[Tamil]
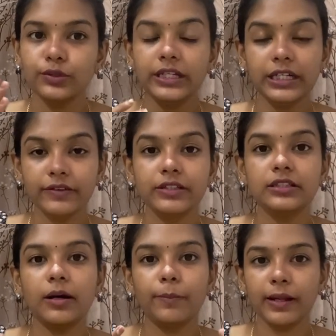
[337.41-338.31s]
நீங்கள் வந்து
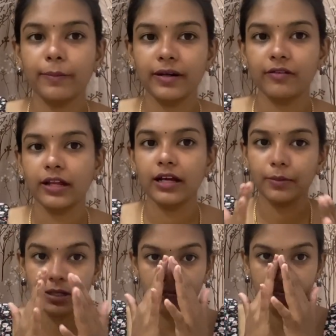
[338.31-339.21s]
அப்ளை பண்ணுறீங்க
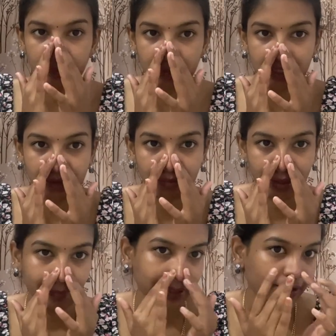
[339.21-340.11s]
அப்படின்னா கண்டிப்பாக ரீஅப்ளை
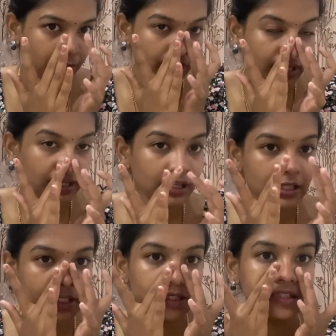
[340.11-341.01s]
பண்ணிக்கோங்க
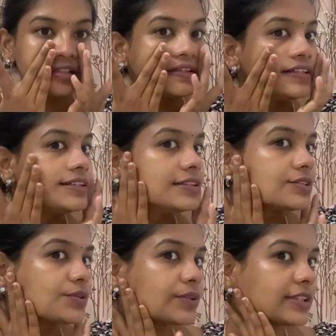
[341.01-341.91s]

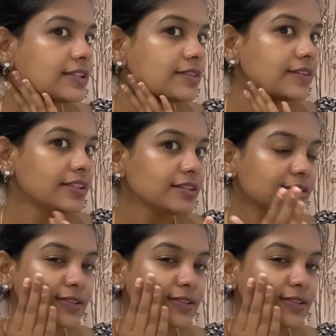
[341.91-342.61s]
ஸோ இது வந்து